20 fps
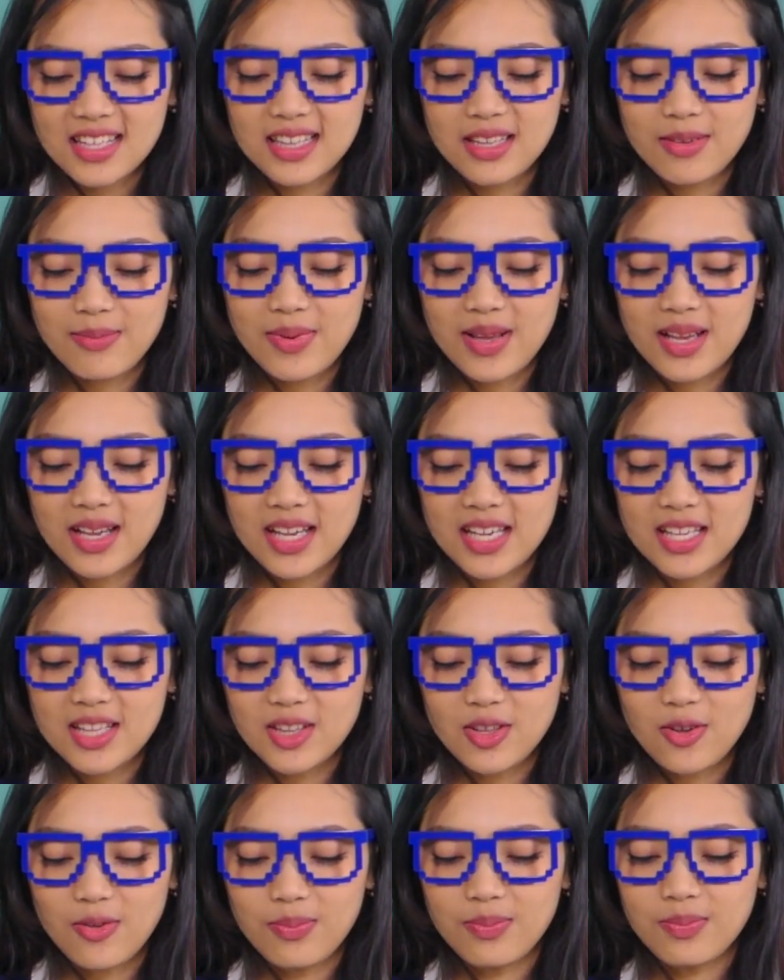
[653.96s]
Kita pakaiin
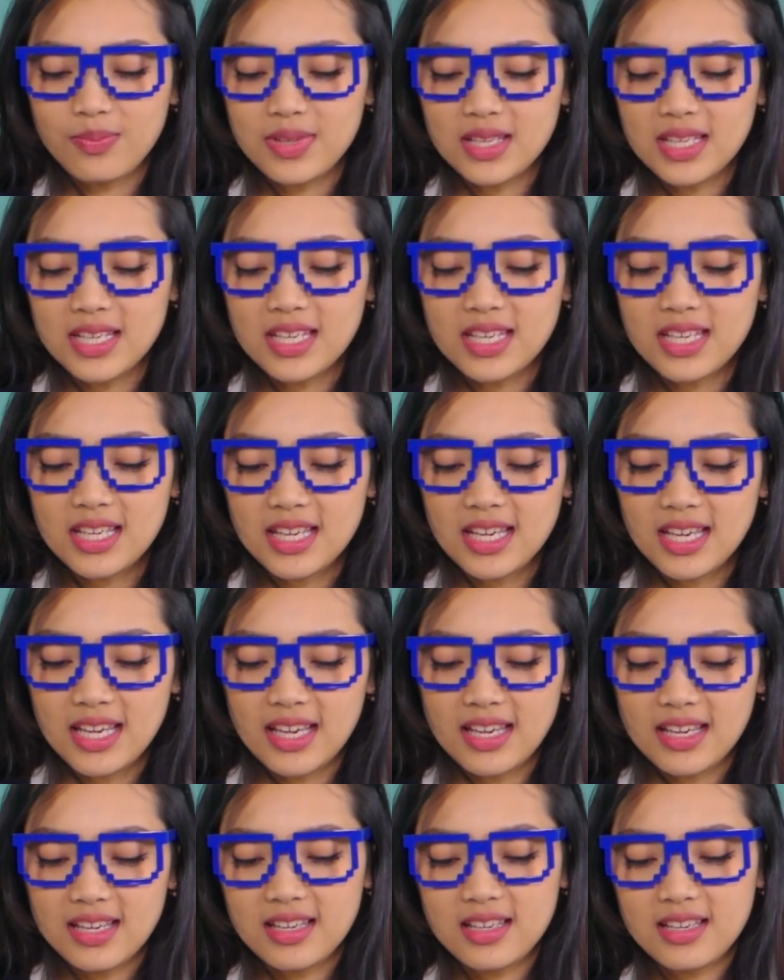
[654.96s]

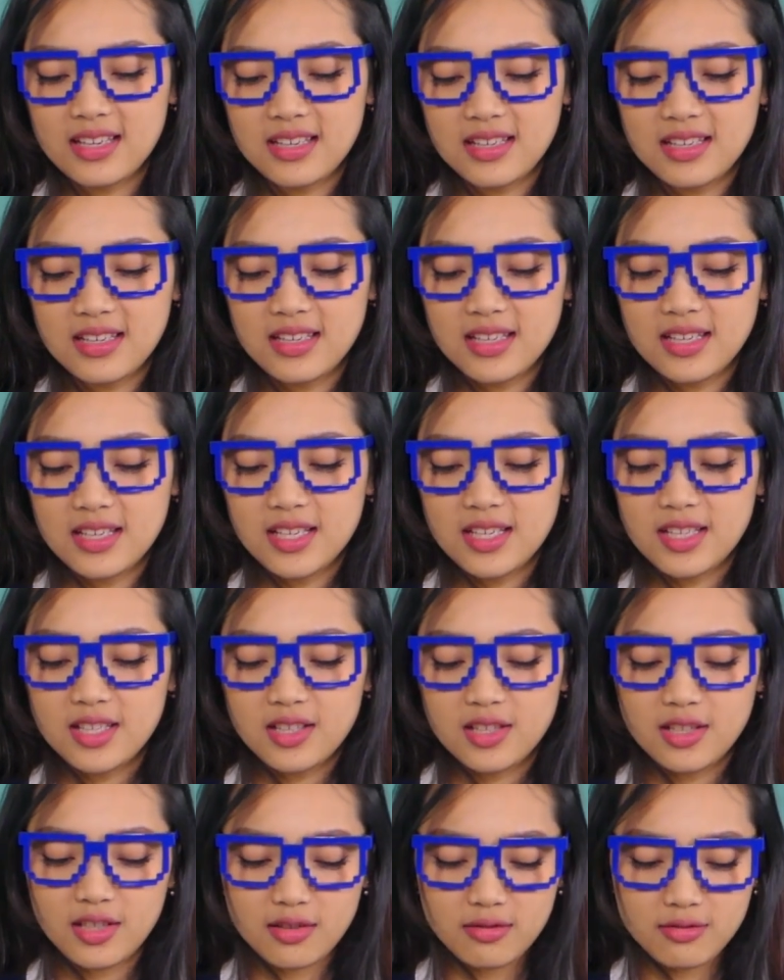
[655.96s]
topi.
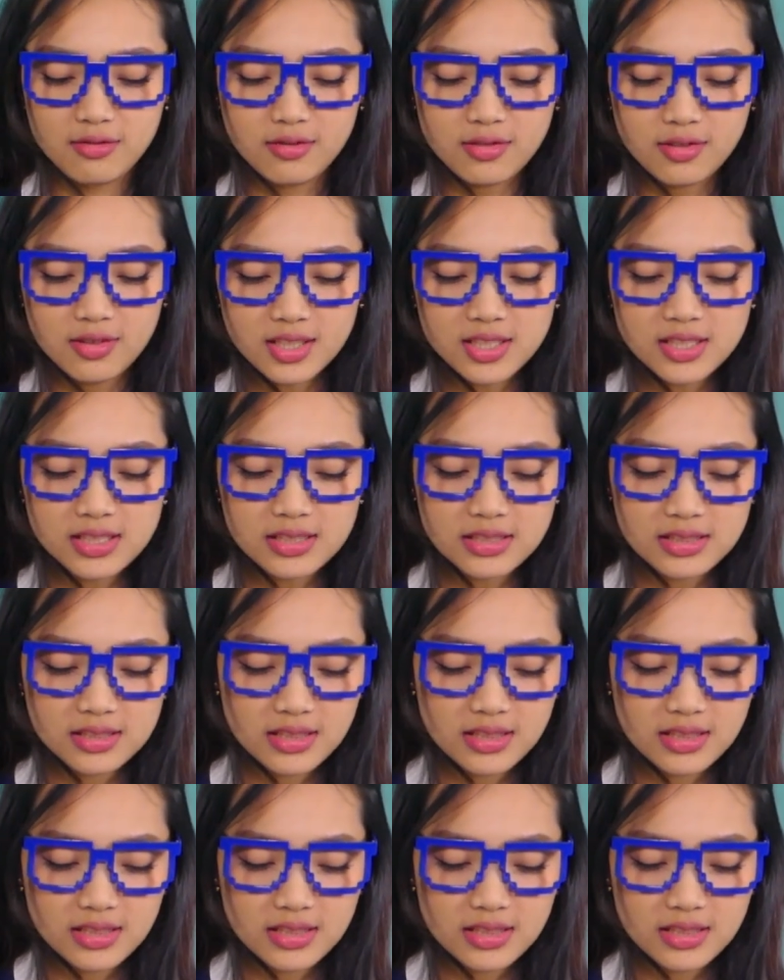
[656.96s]
Terus